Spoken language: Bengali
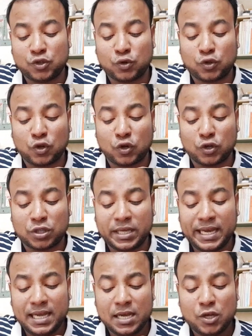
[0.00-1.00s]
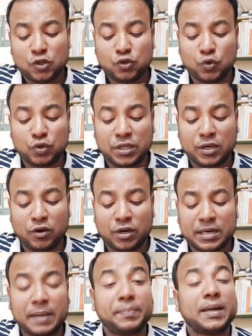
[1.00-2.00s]
যুক্ত করতে চুক্তি
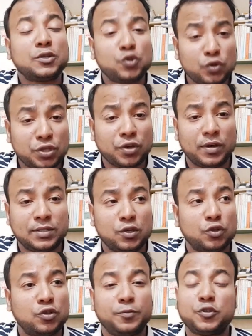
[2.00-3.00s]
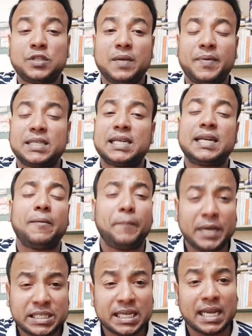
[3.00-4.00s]
করে আপনার চুক্তি হয়েছিল তো বুঝতেই পারছেন একটা
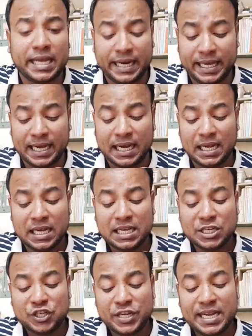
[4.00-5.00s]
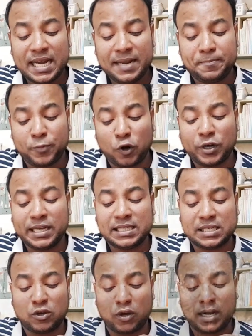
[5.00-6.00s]
বিশাল এরিয়া সেইখানে
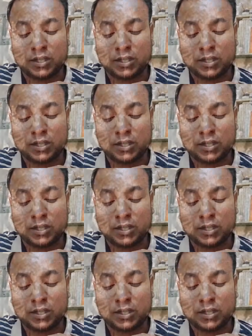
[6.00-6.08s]
প্রটেস্ট করার